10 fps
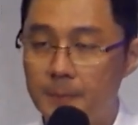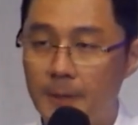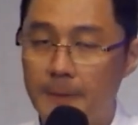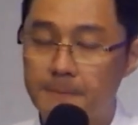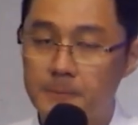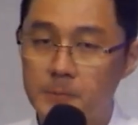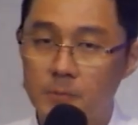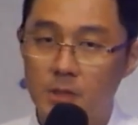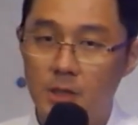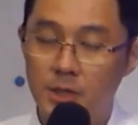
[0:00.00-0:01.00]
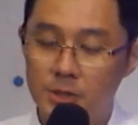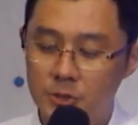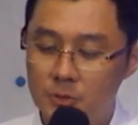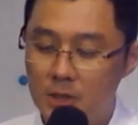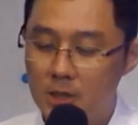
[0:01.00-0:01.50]
那他研
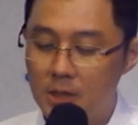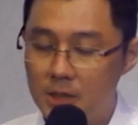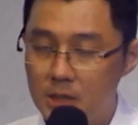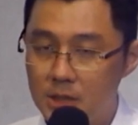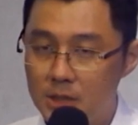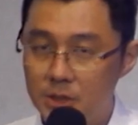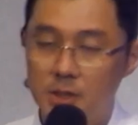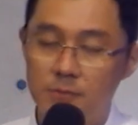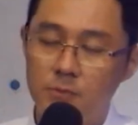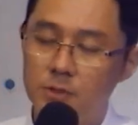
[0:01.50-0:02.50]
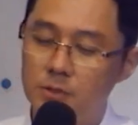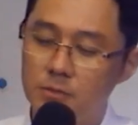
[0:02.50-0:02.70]
究了一生，